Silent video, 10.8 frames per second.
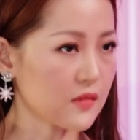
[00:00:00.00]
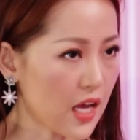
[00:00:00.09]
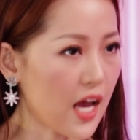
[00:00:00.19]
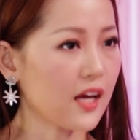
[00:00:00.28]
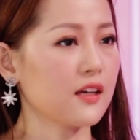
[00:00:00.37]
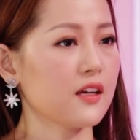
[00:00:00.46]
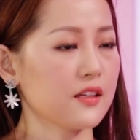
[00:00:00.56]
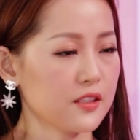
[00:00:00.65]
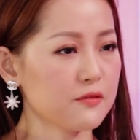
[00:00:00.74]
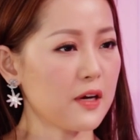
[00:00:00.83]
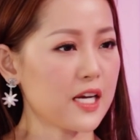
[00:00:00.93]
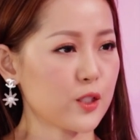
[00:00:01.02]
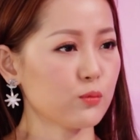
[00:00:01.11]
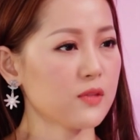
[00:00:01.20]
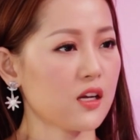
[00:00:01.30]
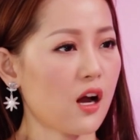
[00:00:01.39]
Dạ, yeah. Như vậy là
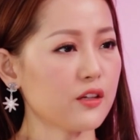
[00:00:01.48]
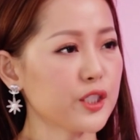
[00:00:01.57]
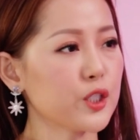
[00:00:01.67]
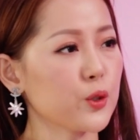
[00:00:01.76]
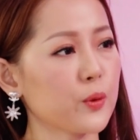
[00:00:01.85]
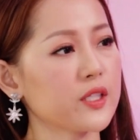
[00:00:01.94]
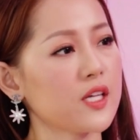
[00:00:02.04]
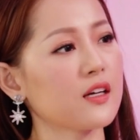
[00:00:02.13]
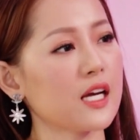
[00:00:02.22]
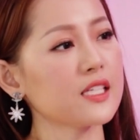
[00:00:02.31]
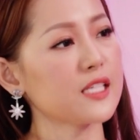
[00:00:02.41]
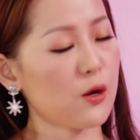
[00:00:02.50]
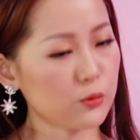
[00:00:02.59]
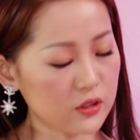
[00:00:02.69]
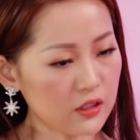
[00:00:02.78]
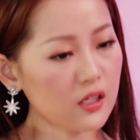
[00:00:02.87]
chúng ta có nhiều nguyên nhân khác
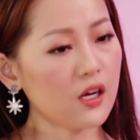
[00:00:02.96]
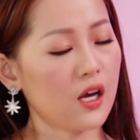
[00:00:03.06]
nhau nữa.